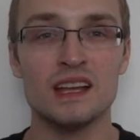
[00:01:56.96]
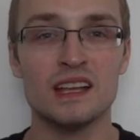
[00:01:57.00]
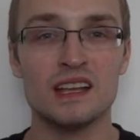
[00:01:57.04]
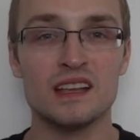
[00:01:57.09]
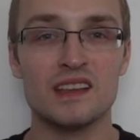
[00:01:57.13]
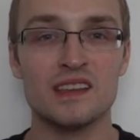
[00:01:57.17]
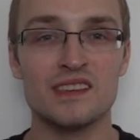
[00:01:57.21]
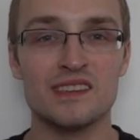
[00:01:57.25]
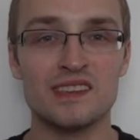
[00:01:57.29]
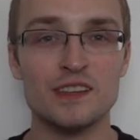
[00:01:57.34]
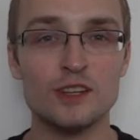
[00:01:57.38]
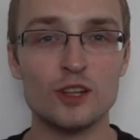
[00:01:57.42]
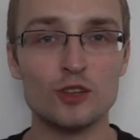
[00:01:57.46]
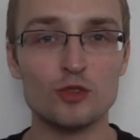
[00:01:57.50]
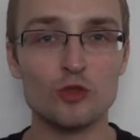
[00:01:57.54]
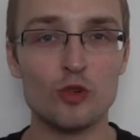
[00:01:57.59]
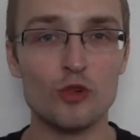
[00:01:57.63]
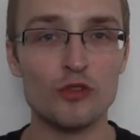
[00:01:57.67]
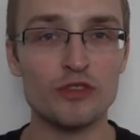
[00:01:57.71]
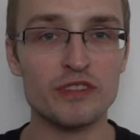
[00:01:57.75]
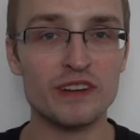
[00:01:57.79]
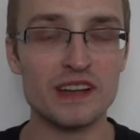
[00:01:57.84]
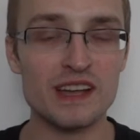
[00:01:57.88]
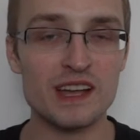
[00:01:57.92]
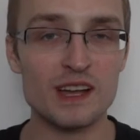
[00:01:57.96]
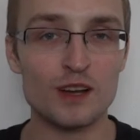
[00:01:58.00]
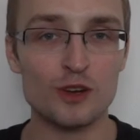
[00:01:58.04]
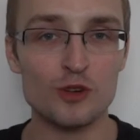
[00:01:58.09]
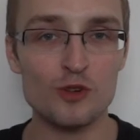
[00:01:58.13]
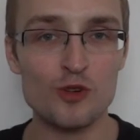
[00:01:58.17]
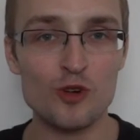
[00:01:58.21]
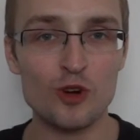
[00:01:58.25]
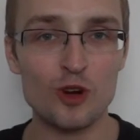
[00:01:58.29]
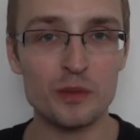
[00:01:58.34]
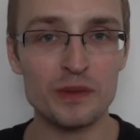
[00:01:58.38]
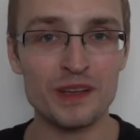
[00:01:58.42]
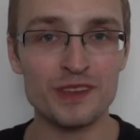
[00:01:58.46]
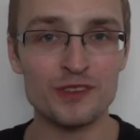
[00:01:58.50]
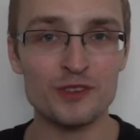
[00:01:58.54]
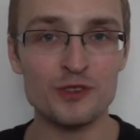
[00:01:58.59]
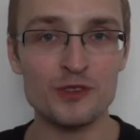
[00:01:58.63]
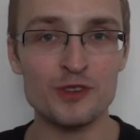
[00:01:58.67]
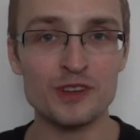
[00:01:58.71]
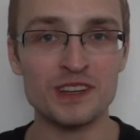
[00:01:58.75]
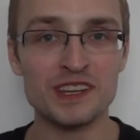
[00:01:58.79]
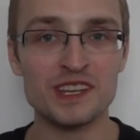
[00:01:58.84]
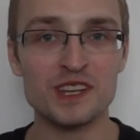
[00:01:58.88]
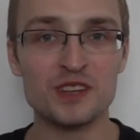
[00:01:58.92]
C'est notre confrère Laurent
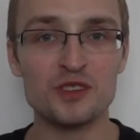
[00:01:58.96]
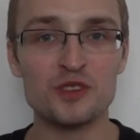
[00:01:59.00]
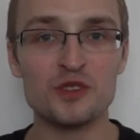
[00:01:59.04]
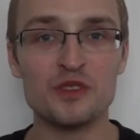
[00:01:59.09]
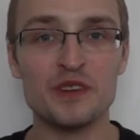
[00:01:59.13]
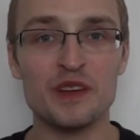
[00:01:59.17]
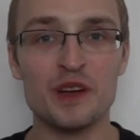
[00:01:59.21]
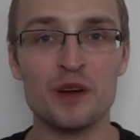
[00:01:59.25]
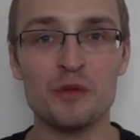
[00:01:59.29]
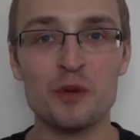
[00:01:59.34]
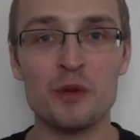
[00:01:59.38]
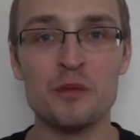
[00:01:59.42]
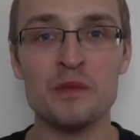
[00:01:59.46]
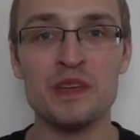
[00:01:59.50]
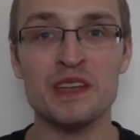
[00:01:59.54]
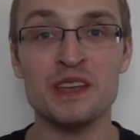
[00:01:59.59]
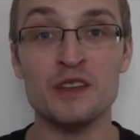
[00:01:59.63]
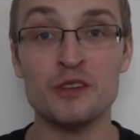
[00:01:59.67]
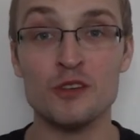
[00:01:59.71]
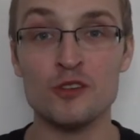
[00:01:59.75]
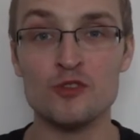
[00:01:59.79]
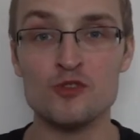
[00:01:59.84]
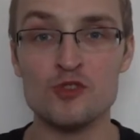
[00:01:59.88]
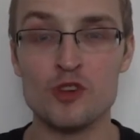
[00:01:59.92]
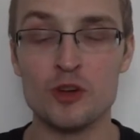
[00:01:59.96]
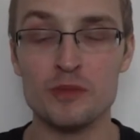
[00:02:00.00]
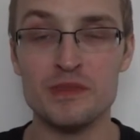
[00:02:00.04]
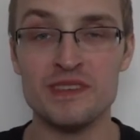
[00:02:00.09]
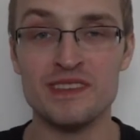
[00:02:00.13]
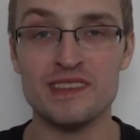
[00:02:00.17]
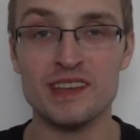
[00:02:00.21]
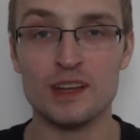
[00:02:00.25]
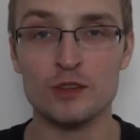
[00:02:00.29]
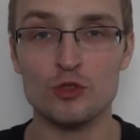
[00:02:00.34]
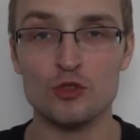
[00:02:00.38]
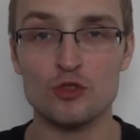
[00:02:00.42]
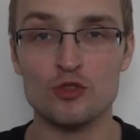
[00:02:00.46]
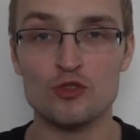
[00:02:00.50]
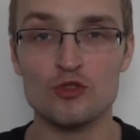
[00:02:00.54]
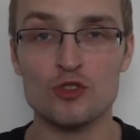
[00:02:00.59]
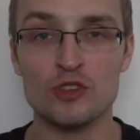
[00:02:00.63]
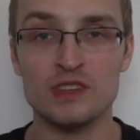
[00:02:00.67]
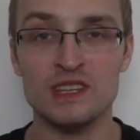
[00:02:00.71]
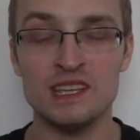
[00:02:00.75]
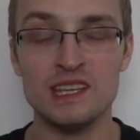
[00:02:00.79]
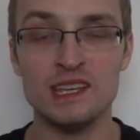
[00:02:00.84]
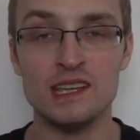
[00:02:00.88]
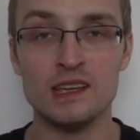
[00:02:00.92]
Mazur qui a trouvé en premier notre joueur mystère de ce
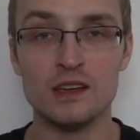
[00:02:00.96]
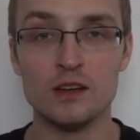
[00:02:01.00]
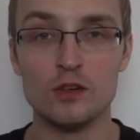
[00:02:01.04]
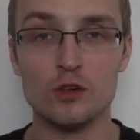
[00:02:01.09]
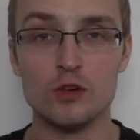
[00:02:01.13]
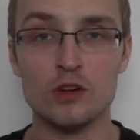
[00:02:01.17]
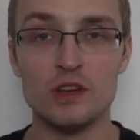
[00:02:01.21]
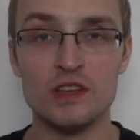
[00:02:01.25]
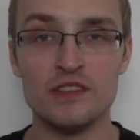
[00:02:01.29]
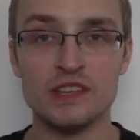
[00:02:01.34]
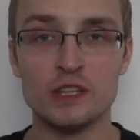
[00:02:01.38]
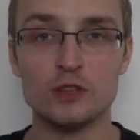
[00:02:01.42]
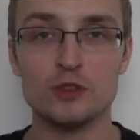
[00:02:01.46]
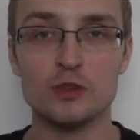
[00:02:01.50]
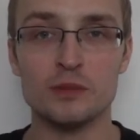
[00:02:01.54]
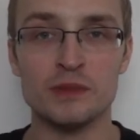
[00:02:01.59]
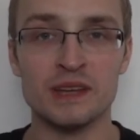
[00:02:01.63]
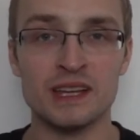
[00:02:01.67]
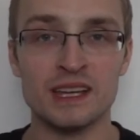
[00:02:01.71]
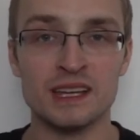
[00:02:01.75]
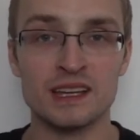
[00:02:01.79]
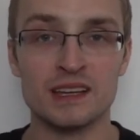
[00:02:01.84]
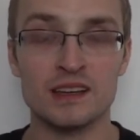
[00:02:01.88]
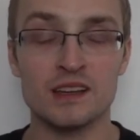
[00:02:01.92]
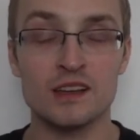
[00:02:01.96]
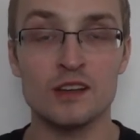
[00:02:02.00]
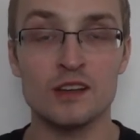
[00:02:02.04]
jeudi, Olivier Thomer.